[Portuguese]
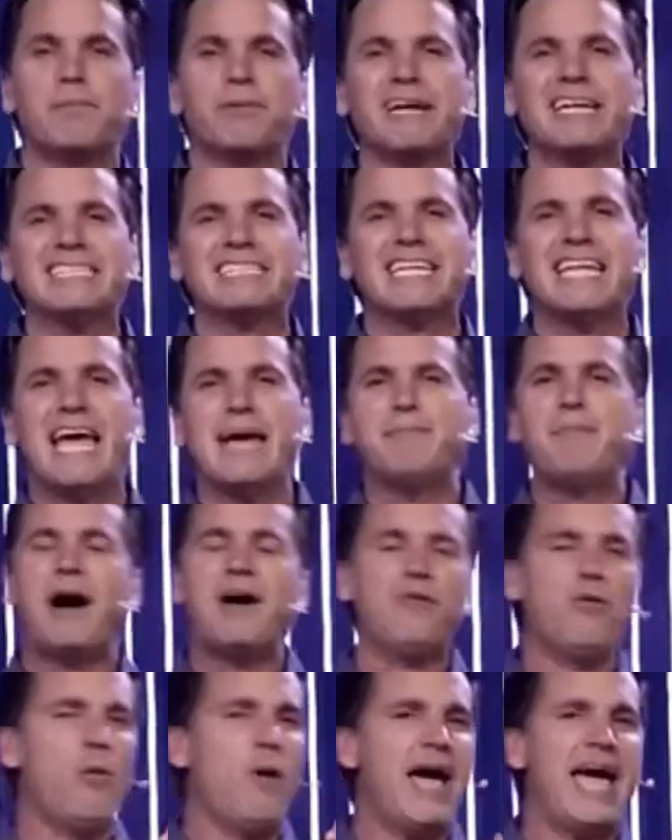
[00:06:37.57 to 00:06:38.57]
João
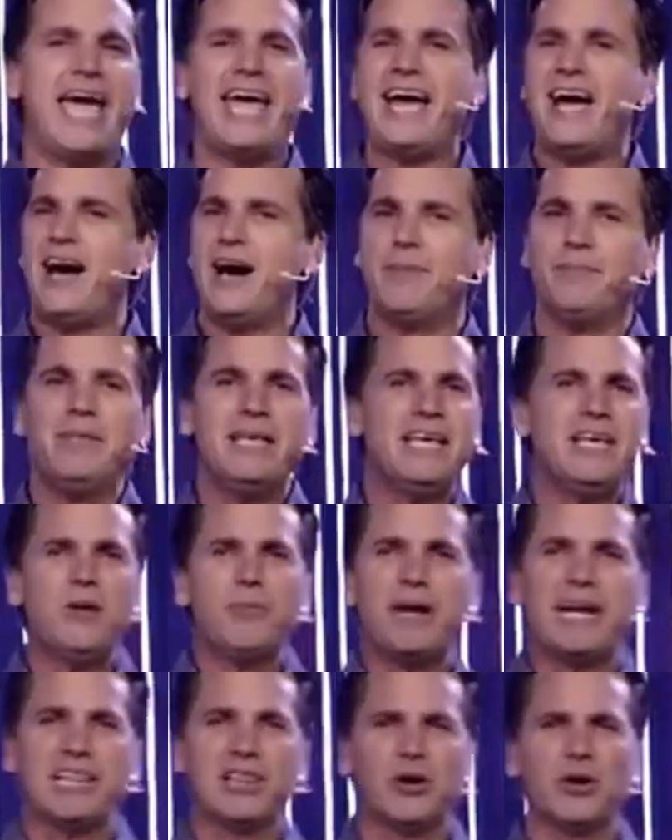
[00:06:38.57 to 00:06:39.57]
capítulo 4,
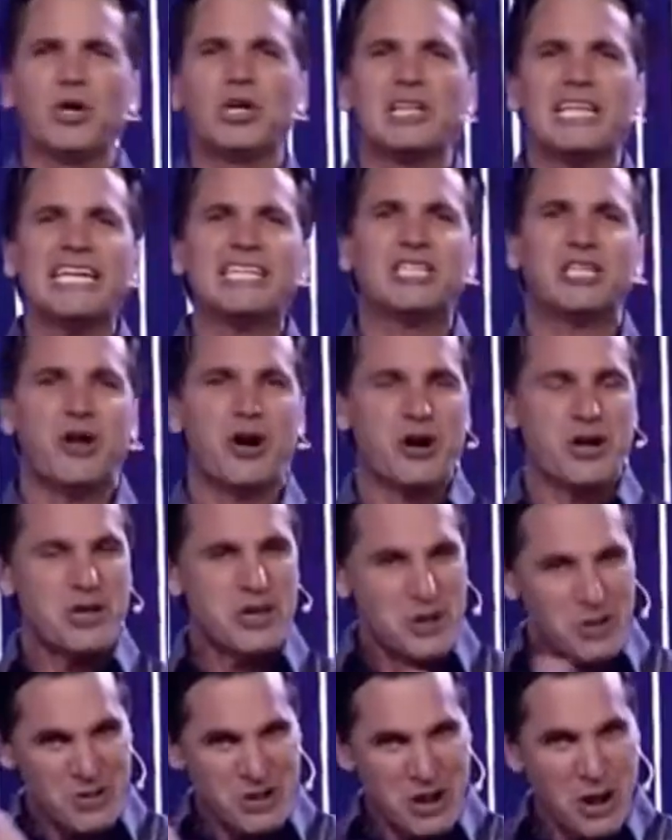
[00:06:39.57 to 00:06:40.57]
7, diz que
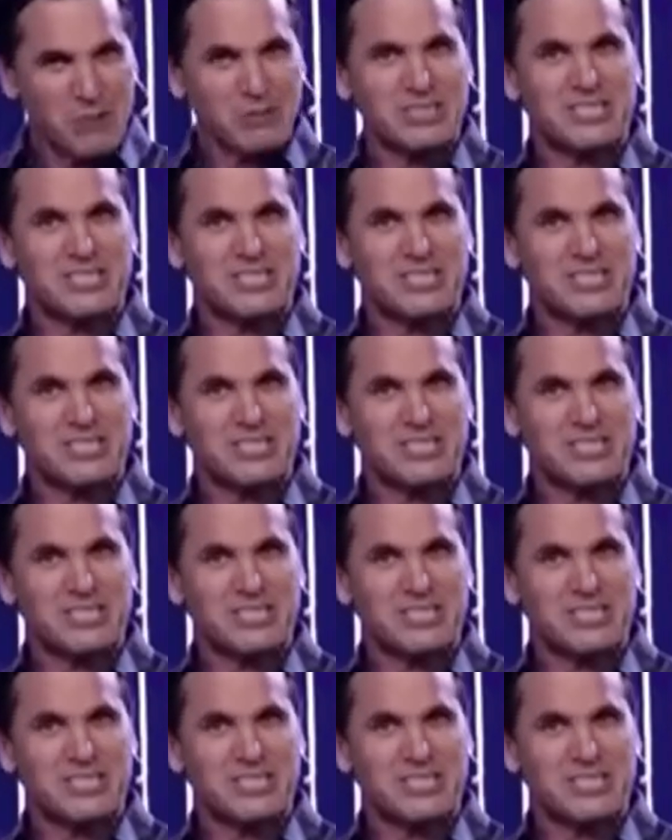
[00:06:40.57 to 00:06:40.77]
de,